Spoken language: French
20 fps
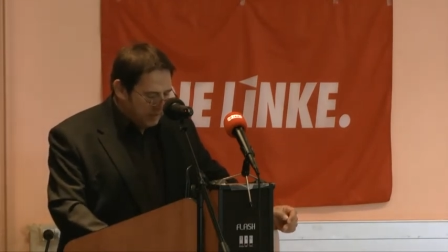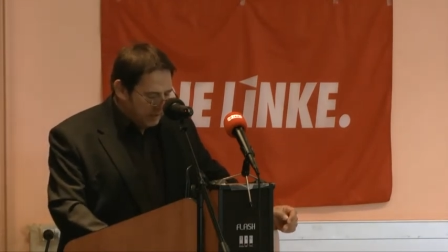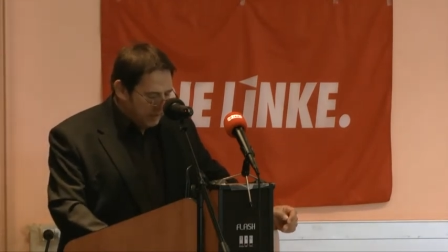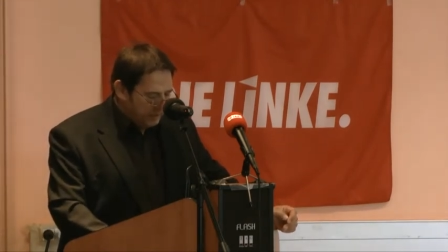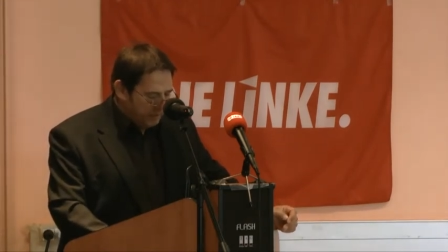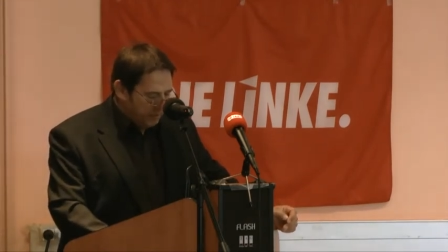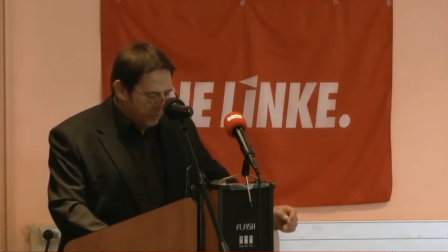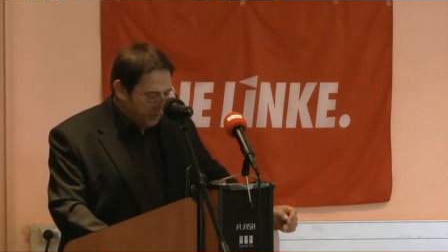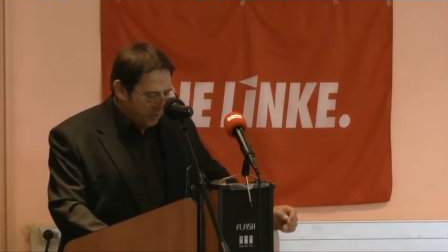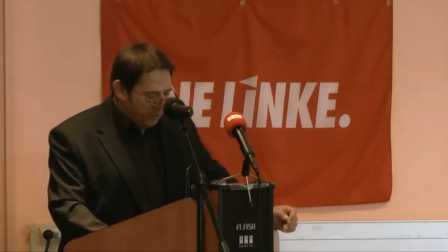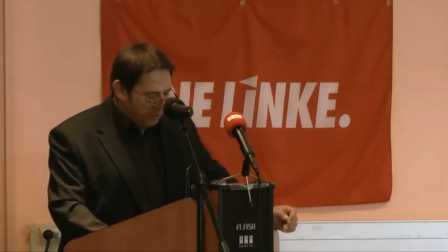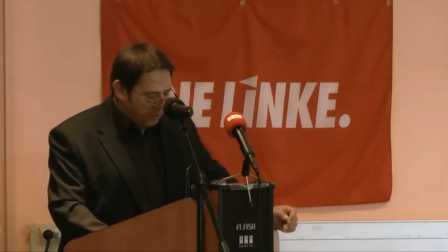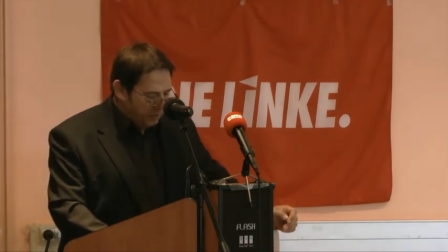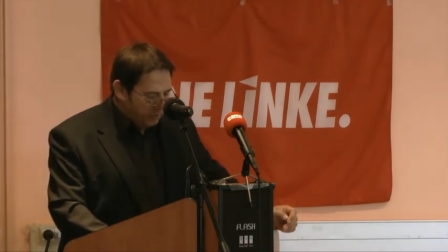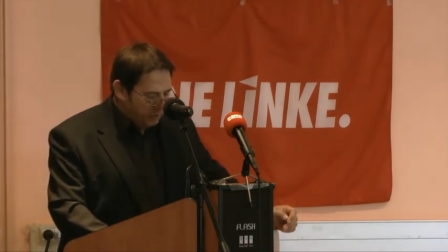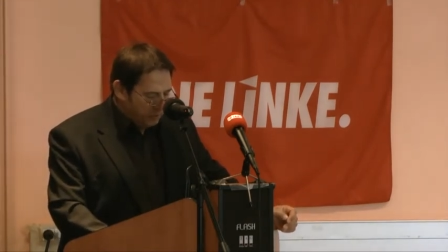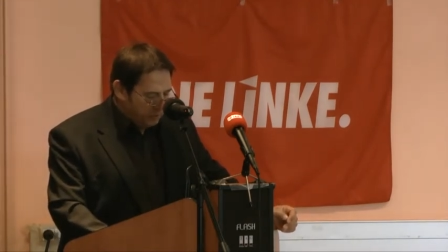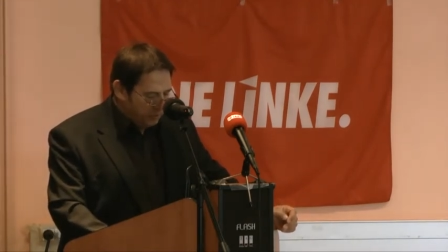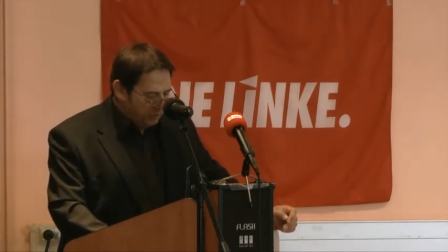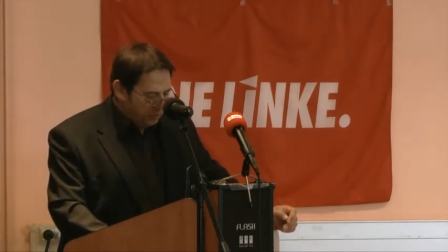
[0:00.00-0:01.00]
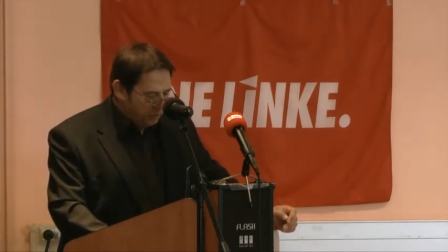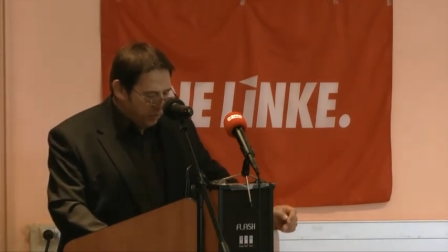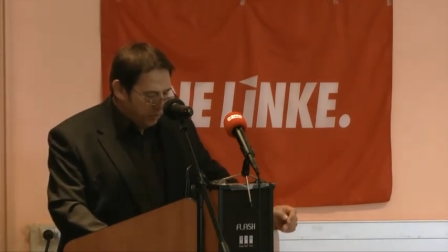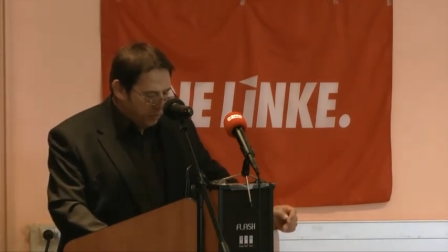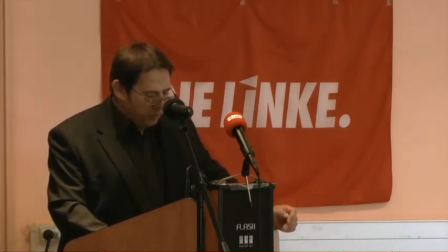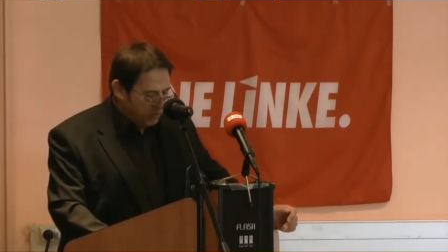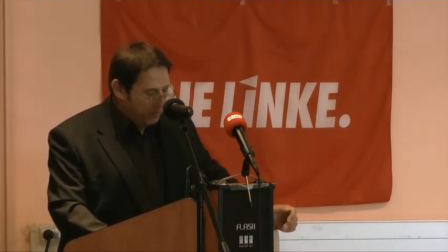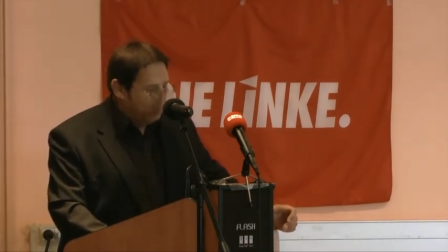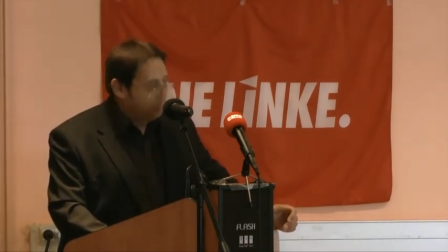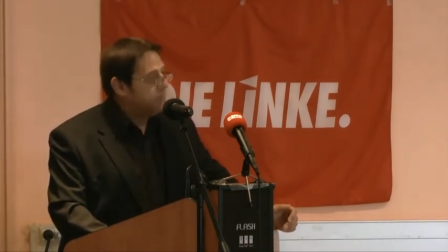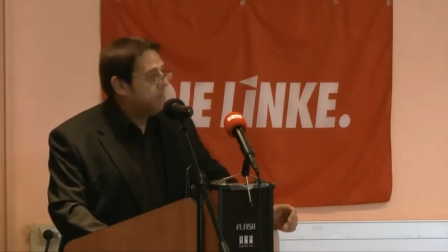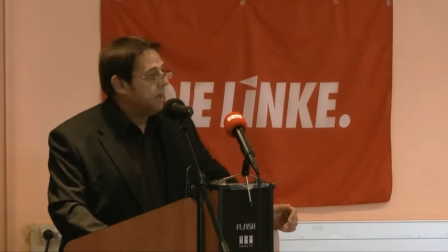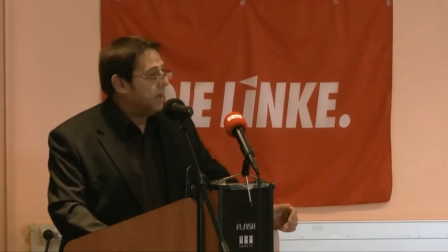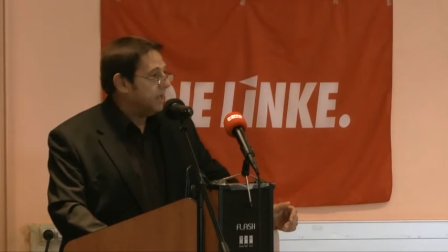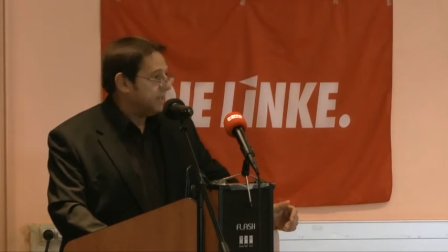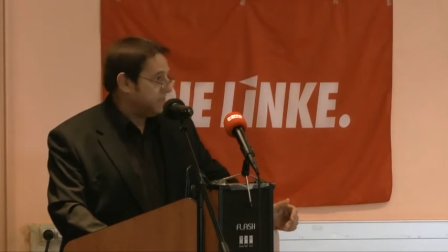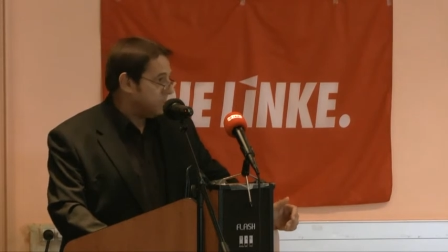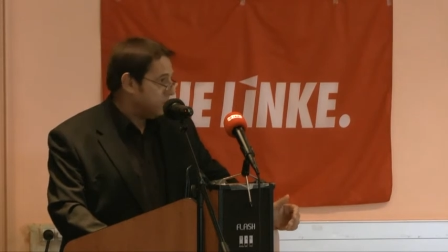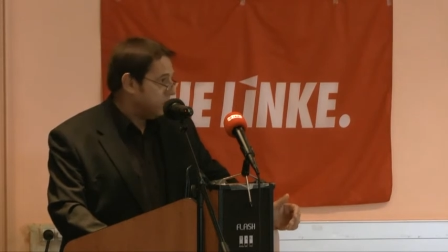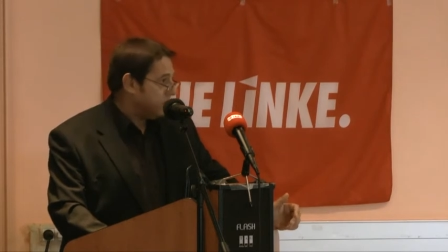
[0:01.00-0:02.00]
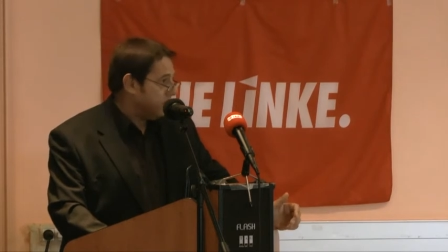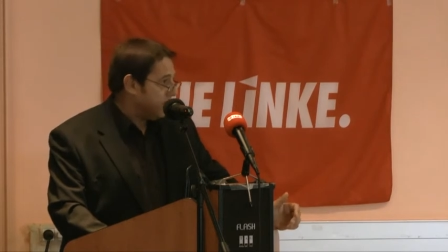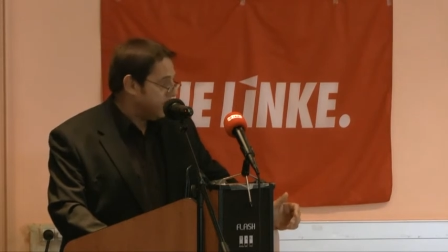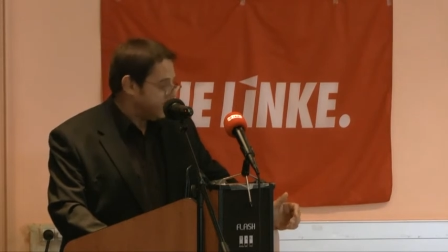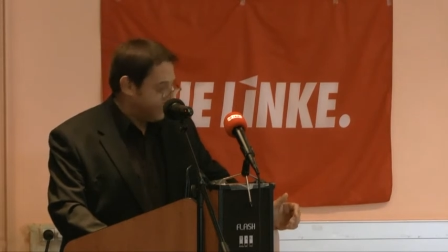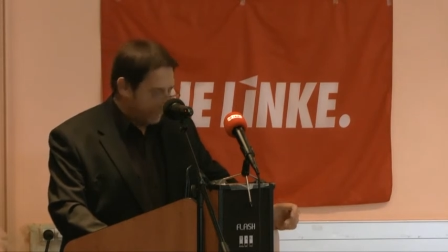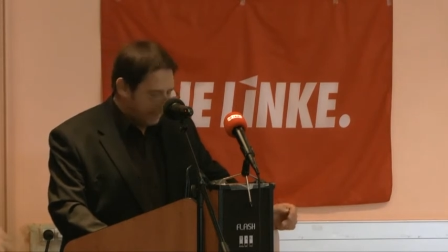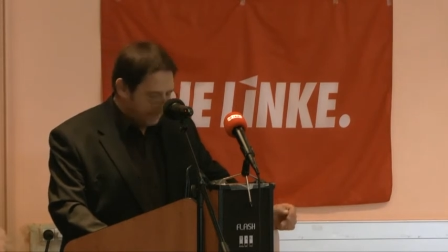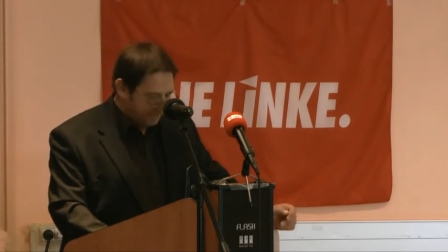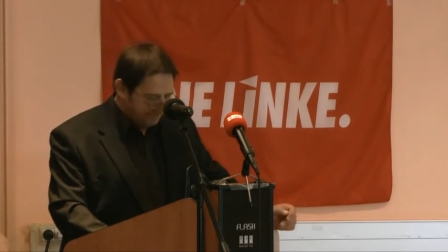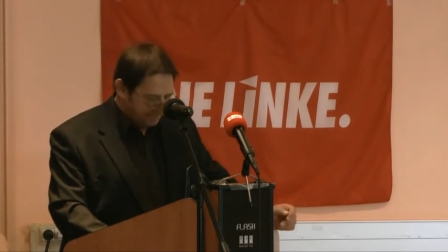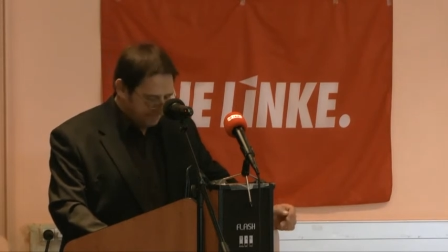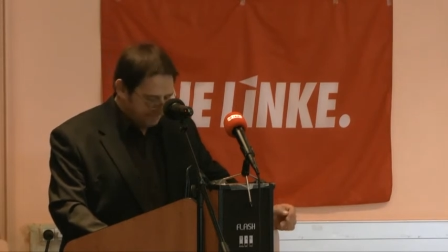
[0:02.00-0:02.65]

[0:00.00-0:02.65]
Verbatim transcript: dépendante de produits de base comme l'acier.